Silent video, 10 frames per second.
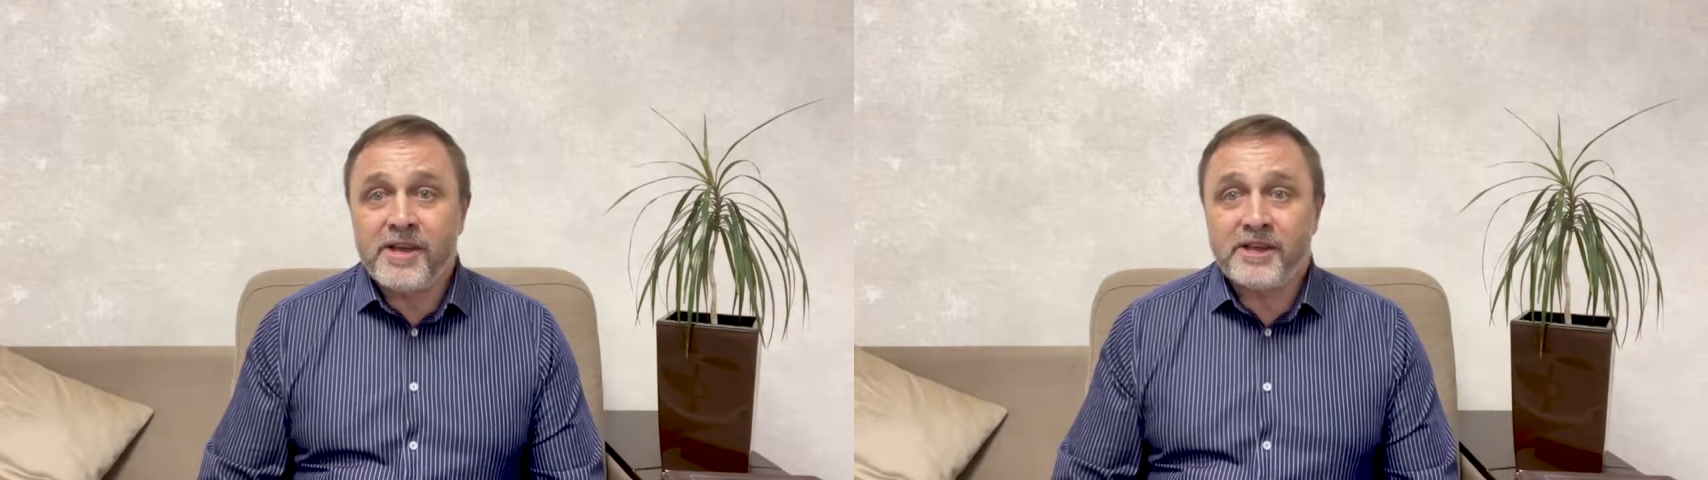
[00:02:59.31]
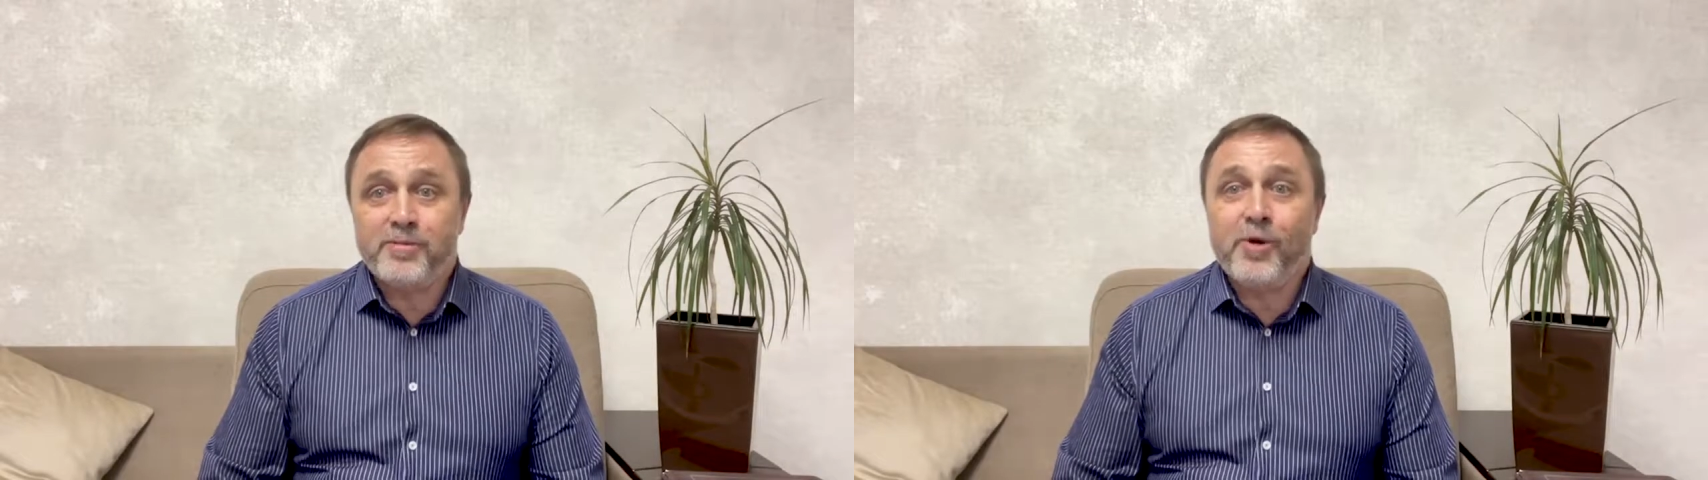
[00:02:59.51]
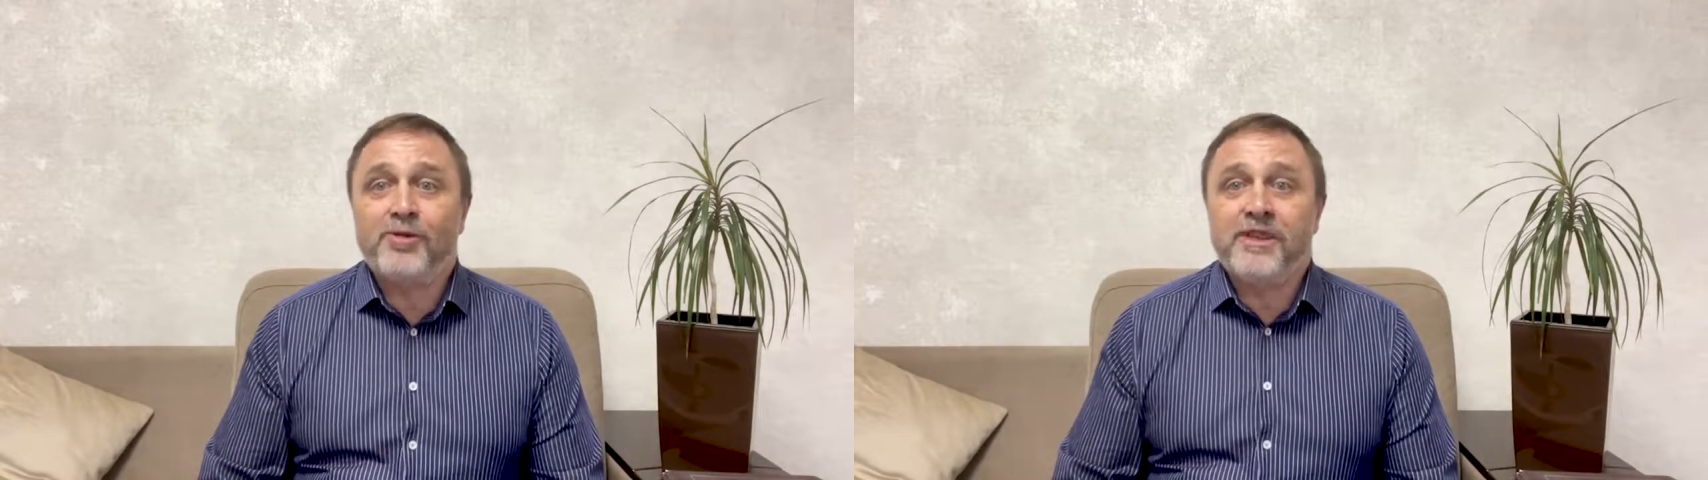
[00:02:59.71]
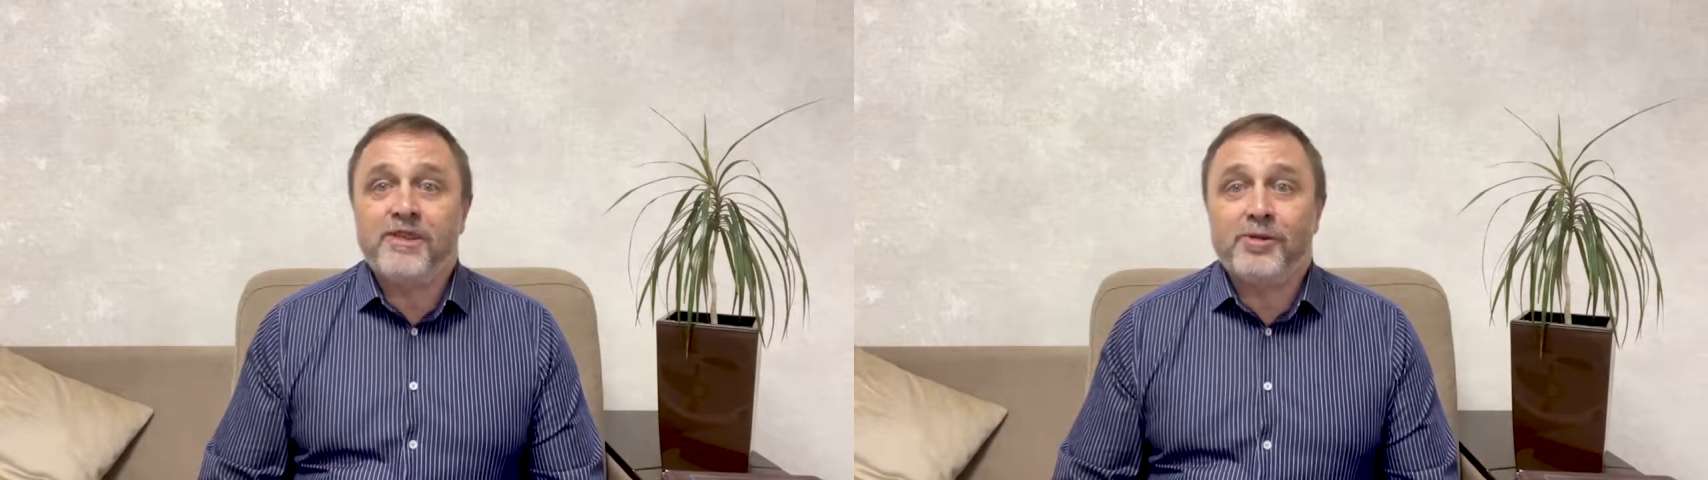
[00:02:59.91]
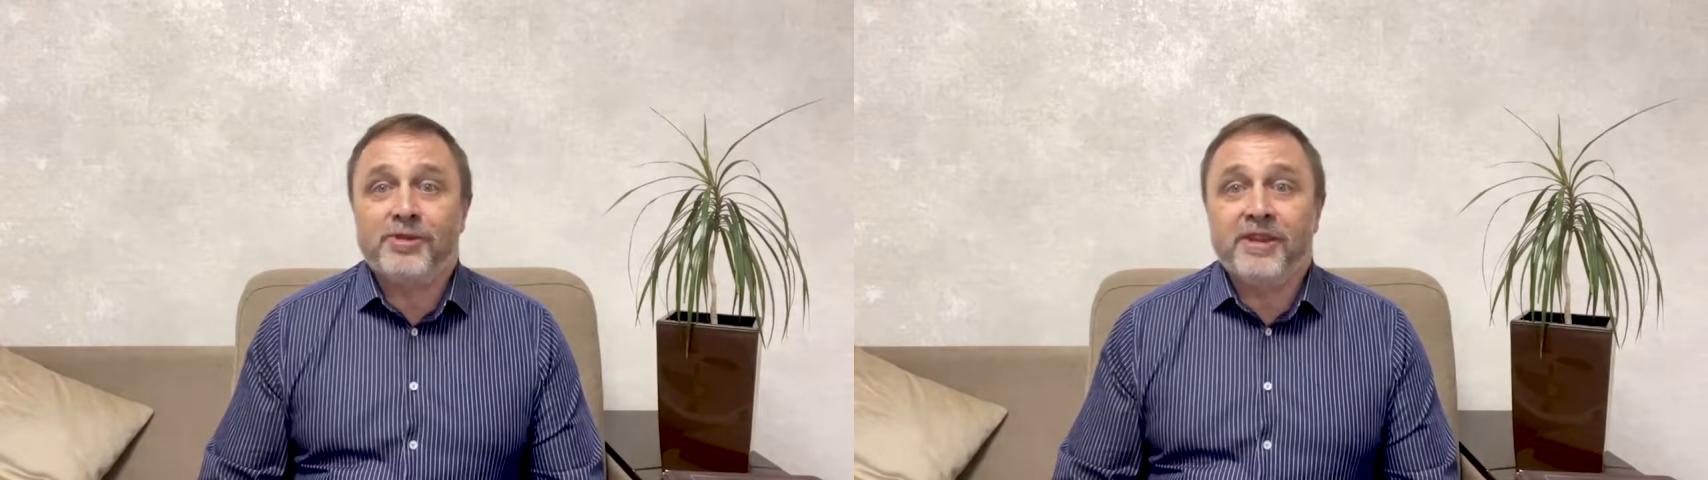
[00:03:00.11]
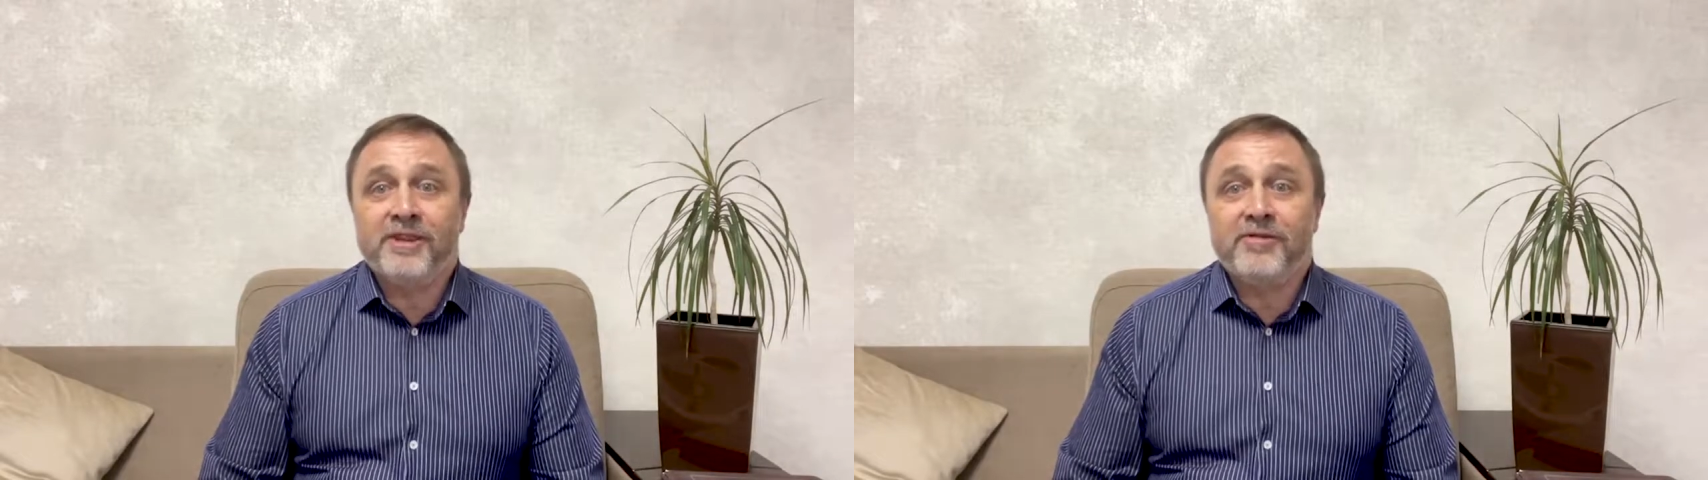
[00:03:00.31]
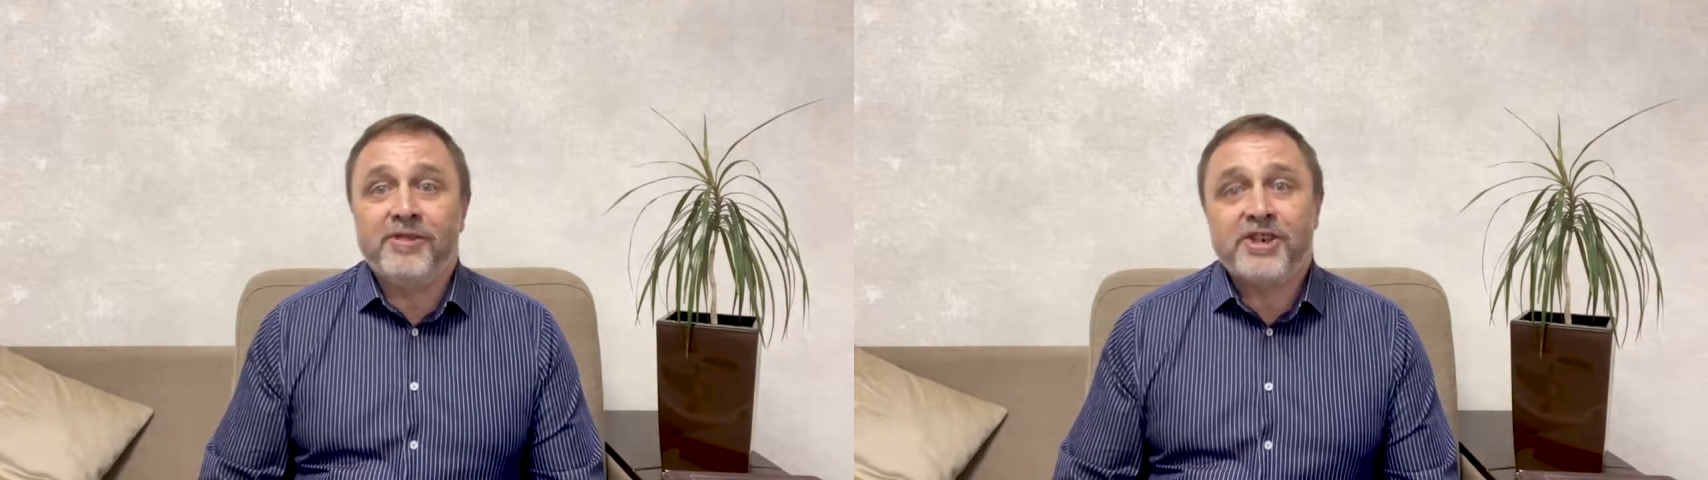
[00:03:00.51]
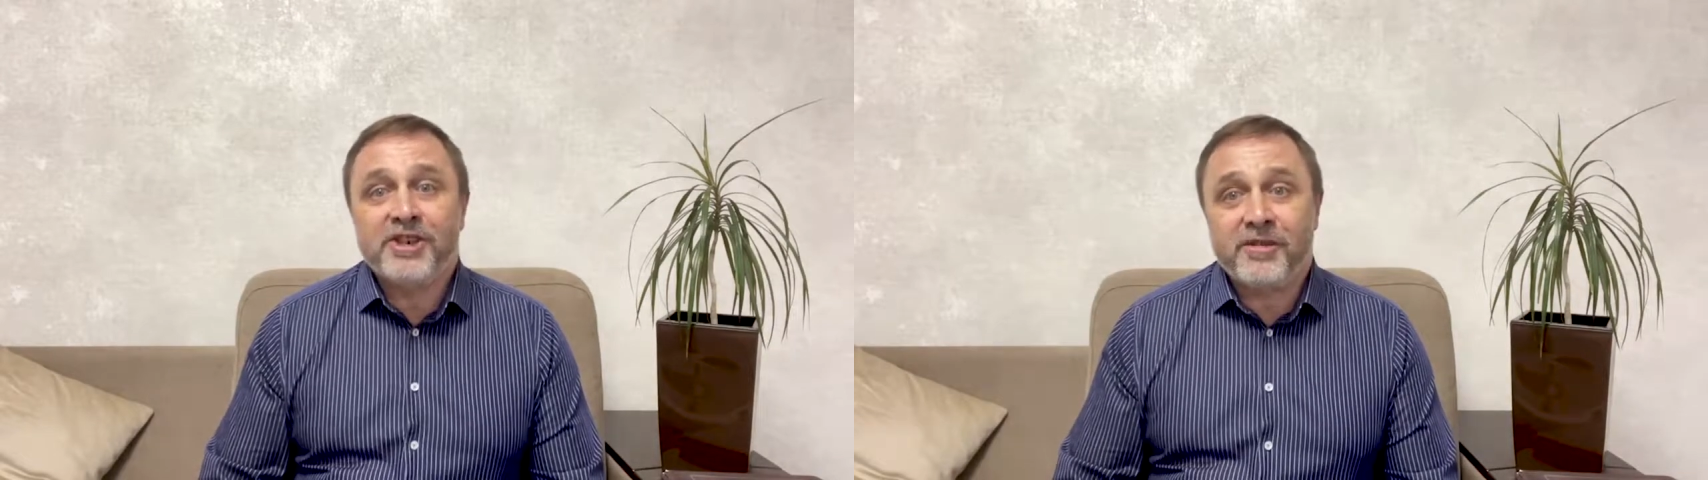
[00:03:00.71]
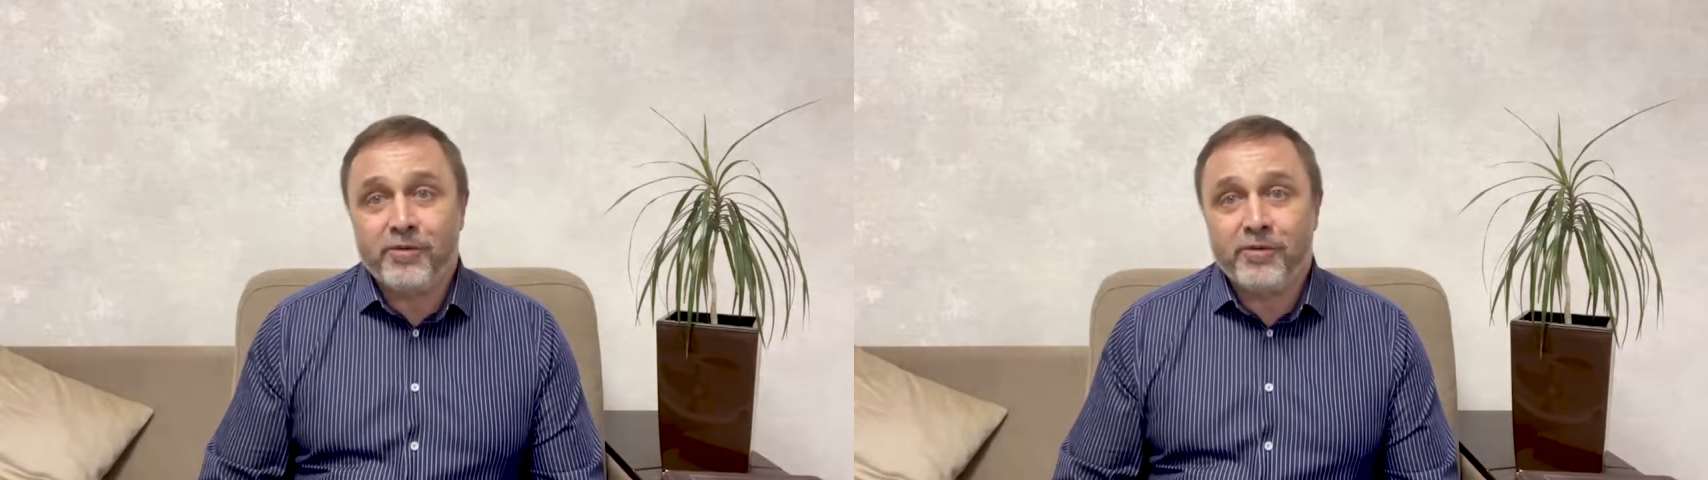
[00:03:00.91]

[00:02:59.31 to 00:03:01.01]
исполнились вот этой высшей